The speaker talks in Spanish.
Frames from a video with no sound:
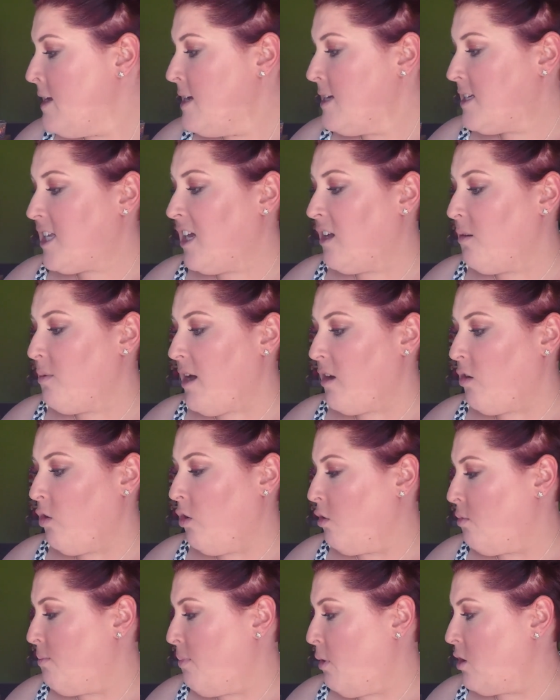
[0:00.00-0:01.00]
así que voy a
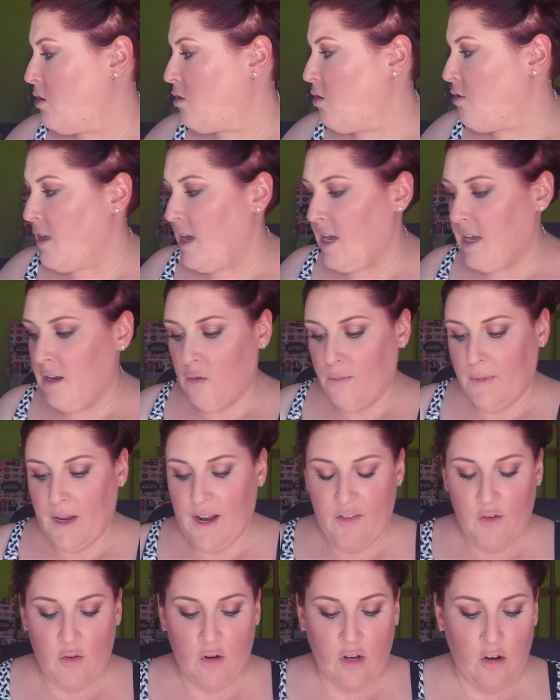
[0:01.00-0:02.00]
coger un poquito de
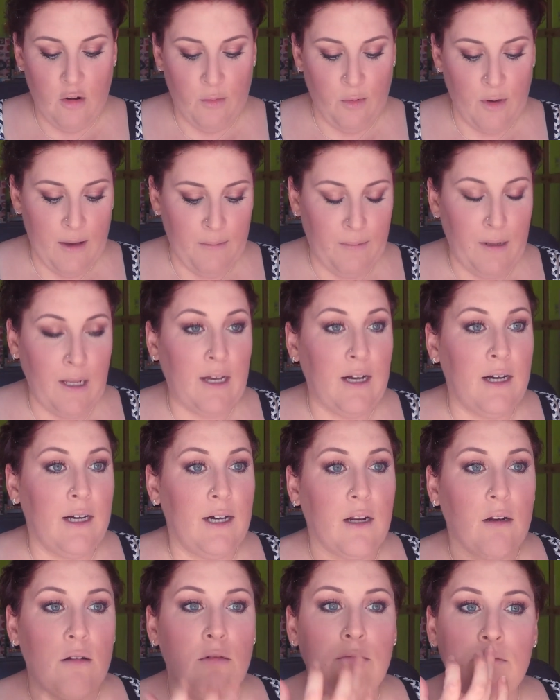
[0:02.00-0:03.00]
iluminador y lo voy a
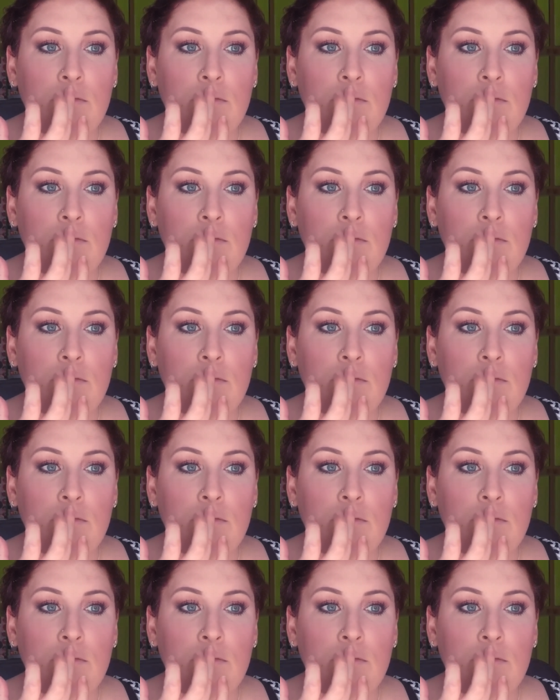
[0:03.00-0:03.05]
aplicar